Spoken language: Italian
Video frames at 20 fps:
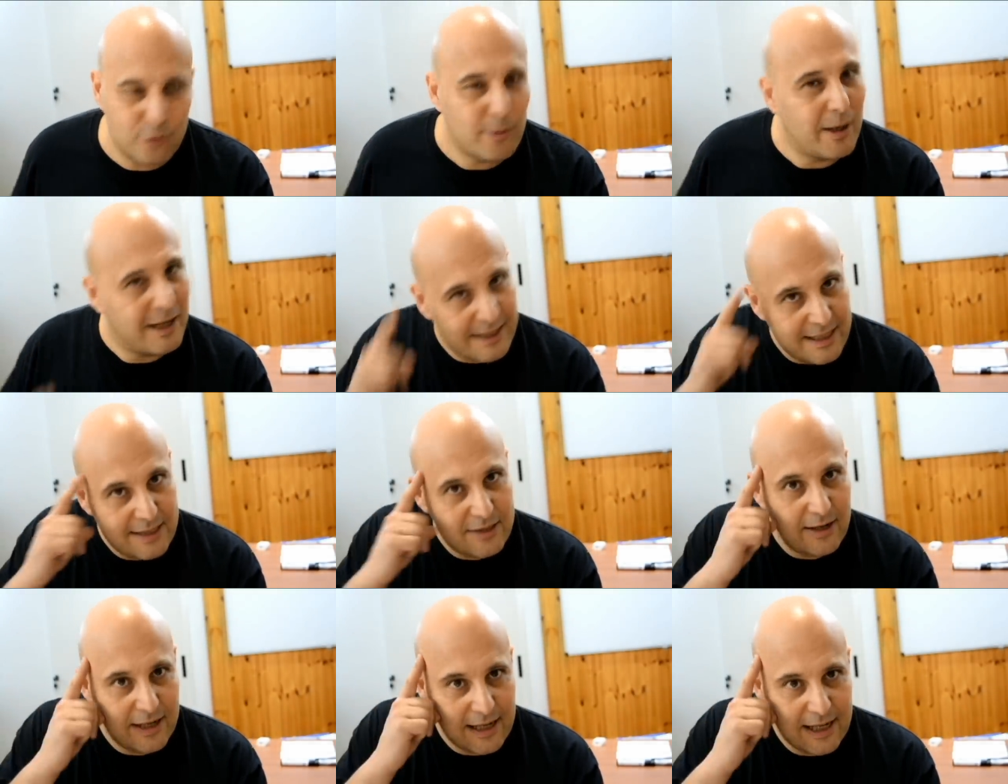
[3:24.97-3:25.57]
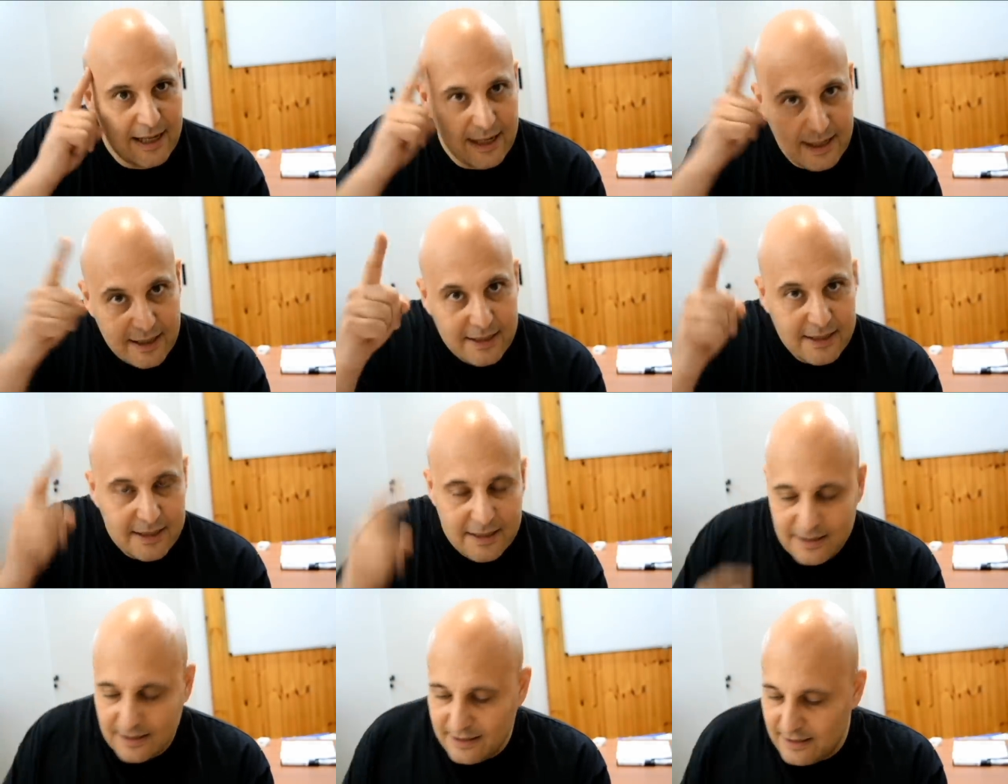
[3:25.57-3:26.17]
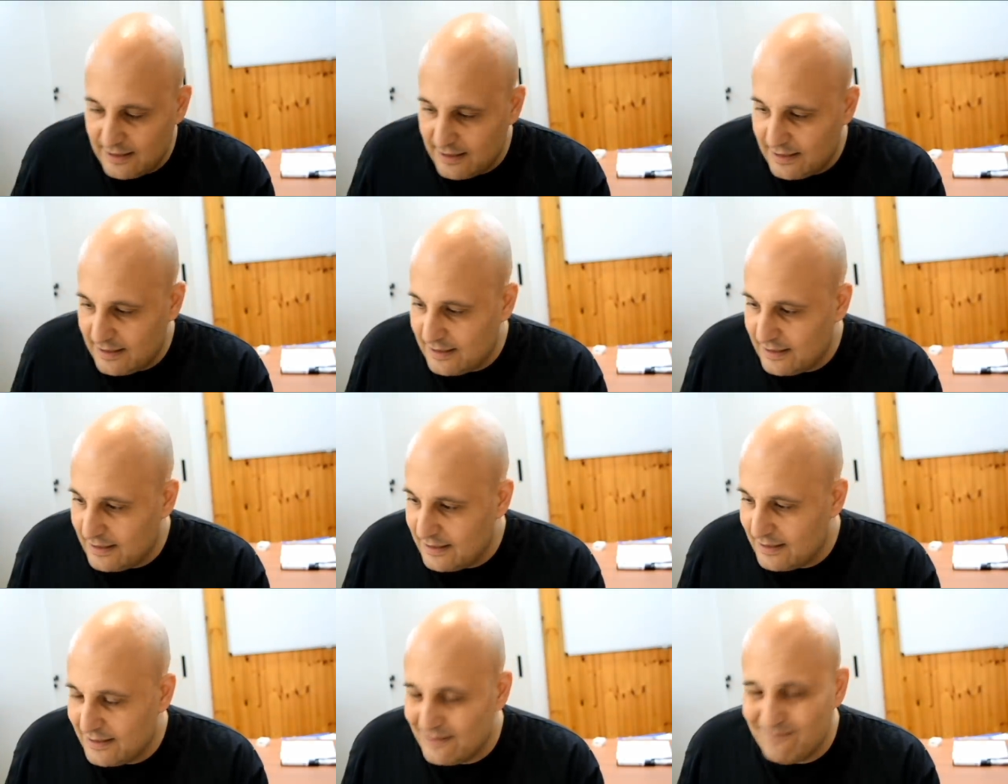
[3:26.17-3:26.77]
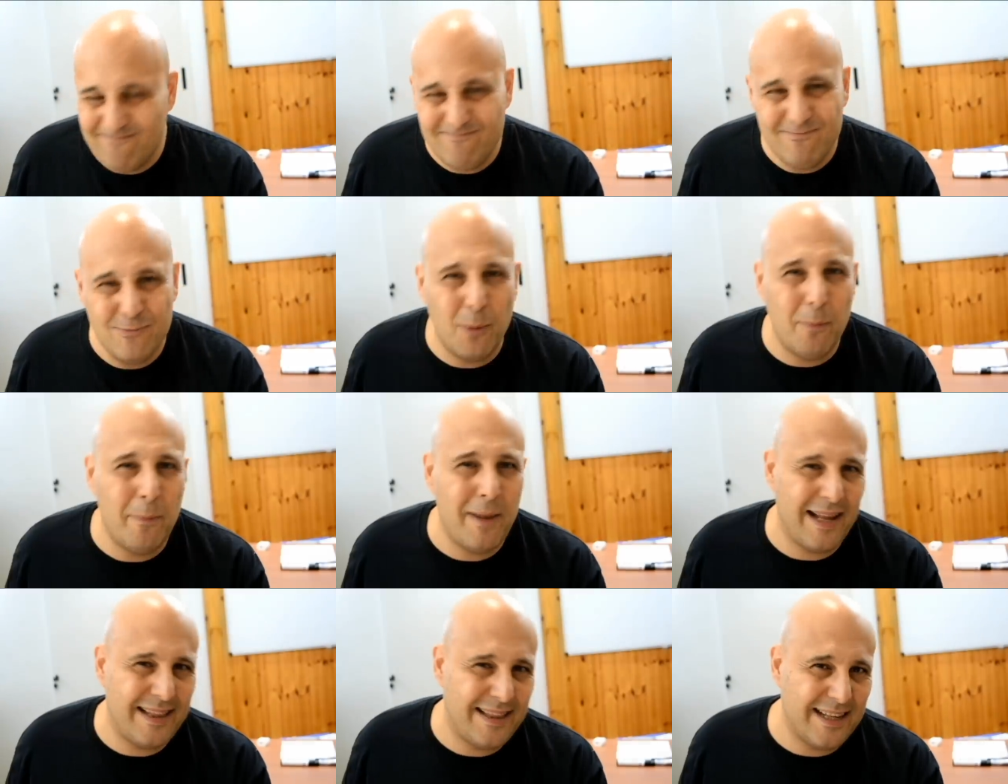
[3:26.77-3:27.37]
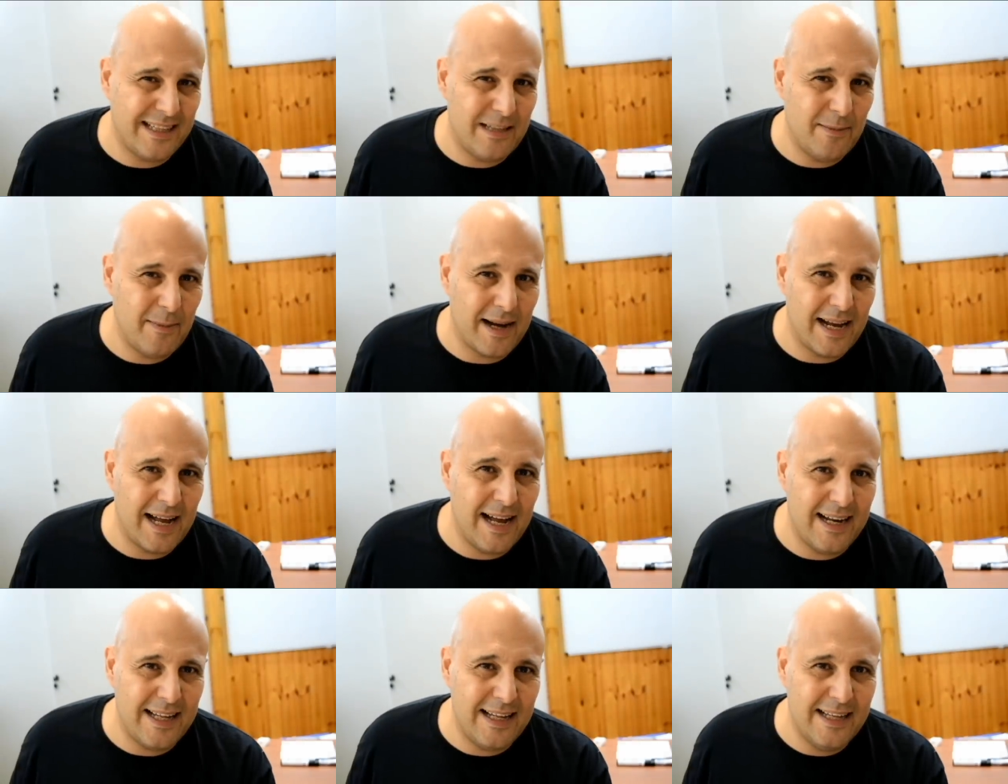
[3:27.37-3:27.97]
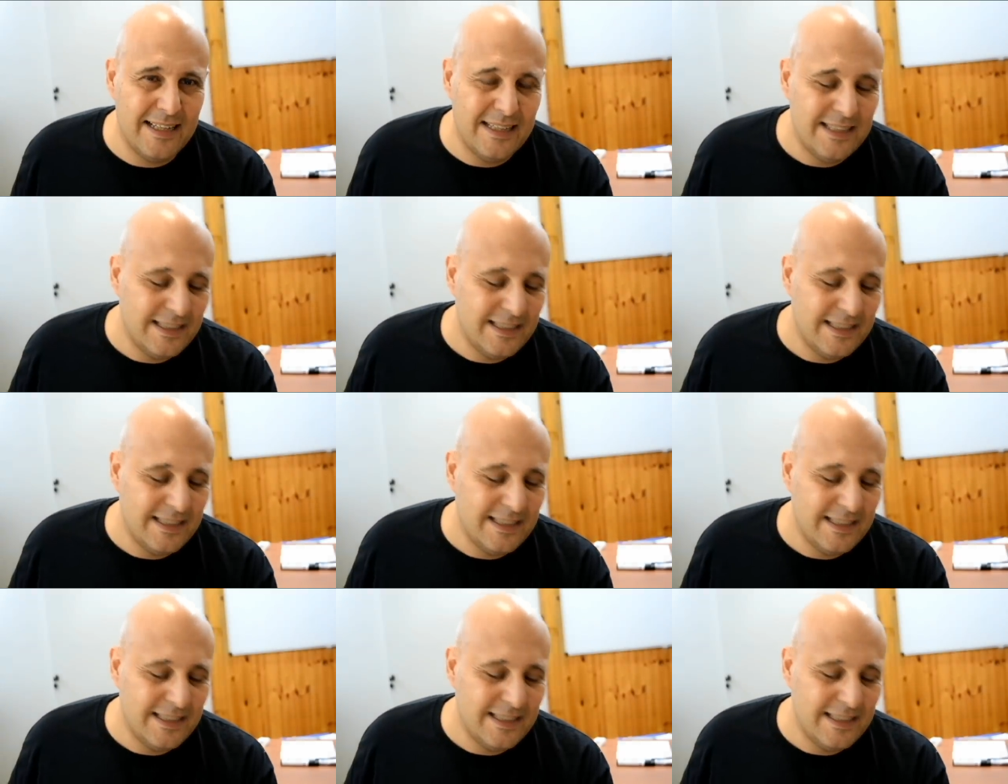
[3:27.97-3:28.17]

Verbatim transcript: Però attenzione che eh, non metterti magari,